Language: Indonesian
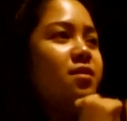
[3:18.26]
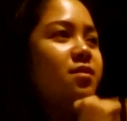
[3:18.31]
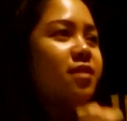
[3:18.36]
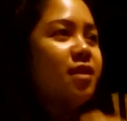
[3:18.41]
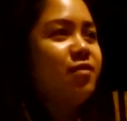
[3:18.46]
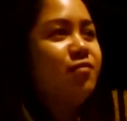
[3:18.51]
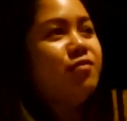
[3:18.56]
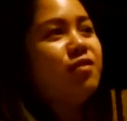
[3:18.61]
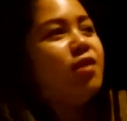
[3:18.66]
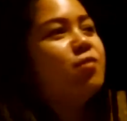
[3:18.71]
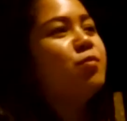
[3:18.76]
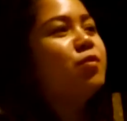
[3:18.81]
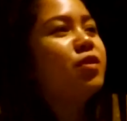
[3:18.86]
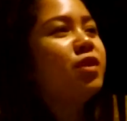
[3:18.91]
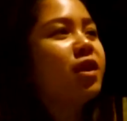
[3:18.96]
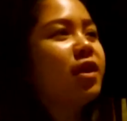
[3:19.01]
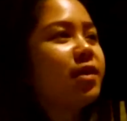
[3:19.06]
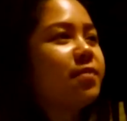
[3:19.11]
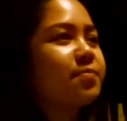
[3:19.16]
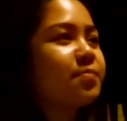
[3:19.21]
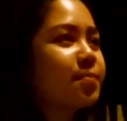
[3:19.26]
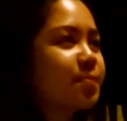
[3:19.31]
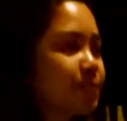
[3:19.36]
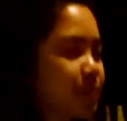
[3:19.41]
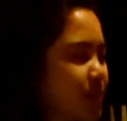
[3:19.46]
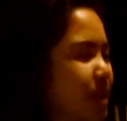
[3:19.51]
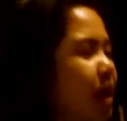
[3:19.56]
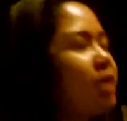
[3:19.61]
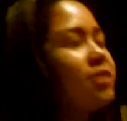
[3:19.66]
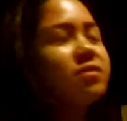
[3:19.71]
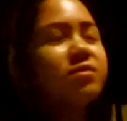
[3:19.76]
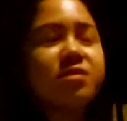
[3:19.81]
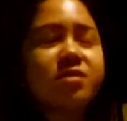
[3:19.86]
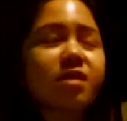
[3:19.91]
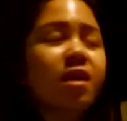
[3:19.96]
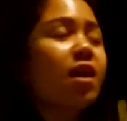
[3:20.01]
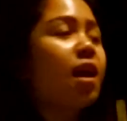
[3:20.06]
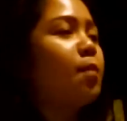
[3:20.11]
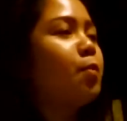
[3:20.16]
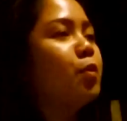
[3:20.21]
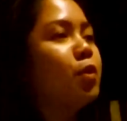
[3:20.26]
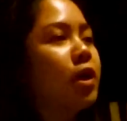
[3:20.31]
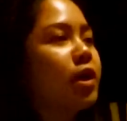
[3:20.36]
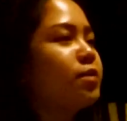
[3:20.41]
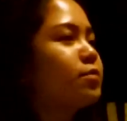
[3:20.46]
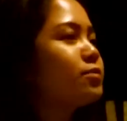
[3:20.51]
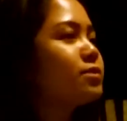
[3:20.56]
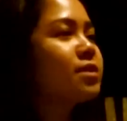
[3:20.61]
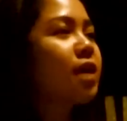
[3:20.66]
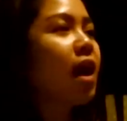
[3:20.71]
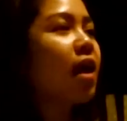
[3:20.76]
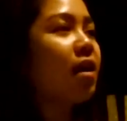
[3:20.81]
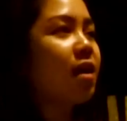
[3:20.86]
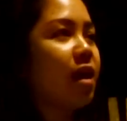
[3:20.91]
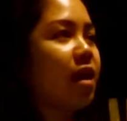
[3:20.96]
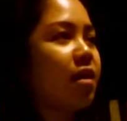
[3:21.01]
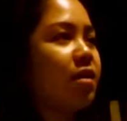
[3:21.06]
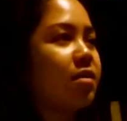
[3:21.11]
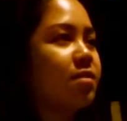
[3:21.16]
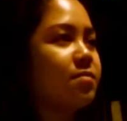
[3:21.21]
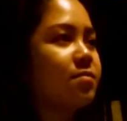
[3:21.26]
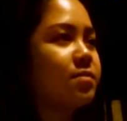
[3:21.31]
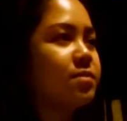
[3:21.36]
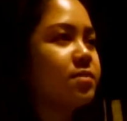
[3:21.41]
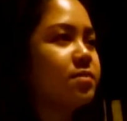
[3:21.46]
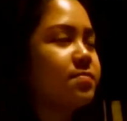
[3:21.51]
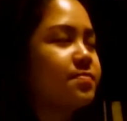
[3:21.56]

gitu aslinya aslinya nggak oh. boleh itu oh, salah Cok,